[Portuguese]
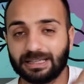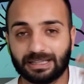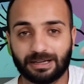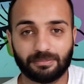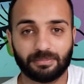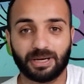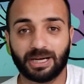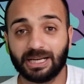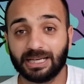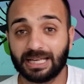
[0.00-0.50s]
na
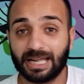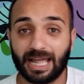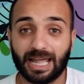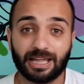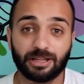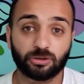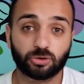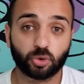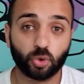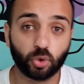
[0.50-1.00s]
mãe, é
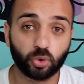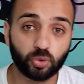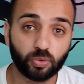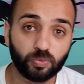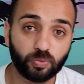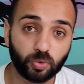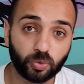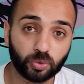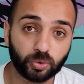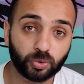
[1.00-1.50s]
em todo
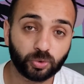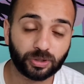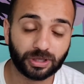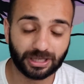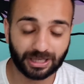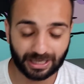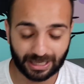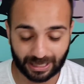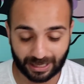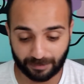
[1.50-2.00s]
mundo
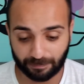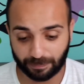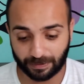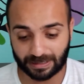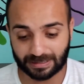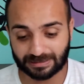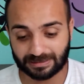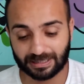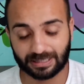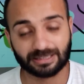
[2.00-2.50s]
que
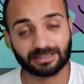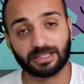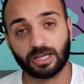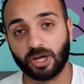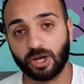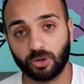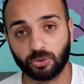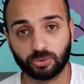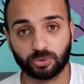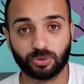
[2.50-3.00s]
representa
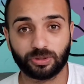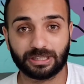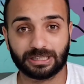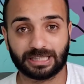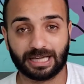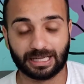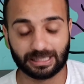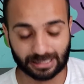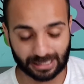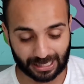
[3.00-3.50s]
a autoridade.